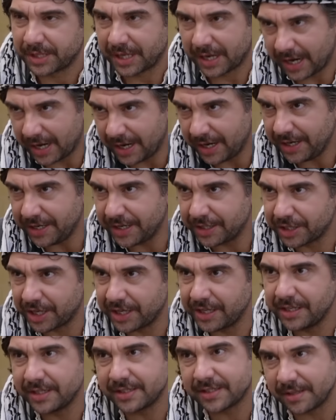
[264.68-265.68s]
بصراحة احنا
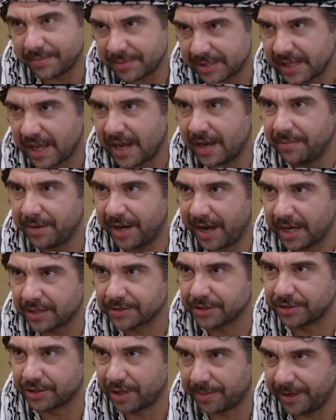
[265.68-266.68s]
جايين نسلم سلاح من
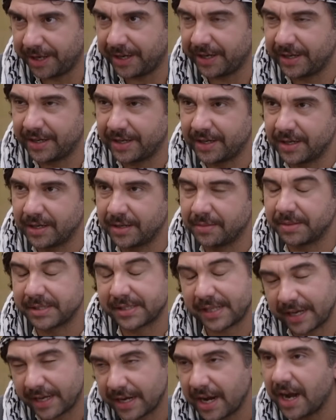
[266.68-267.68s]
حارة الضبع
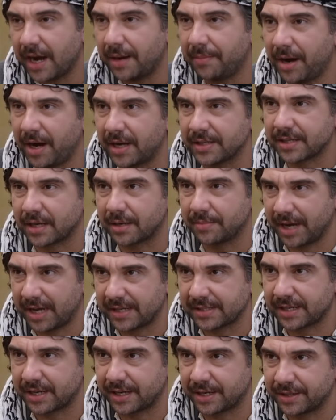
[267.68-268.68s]
بس لقيناها محاصرة
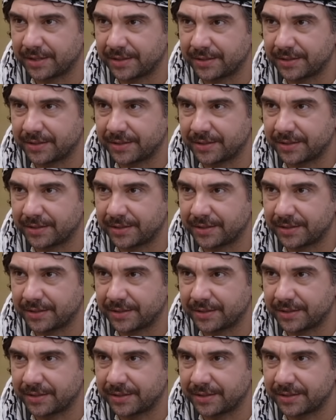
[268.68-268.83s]
بالعسكر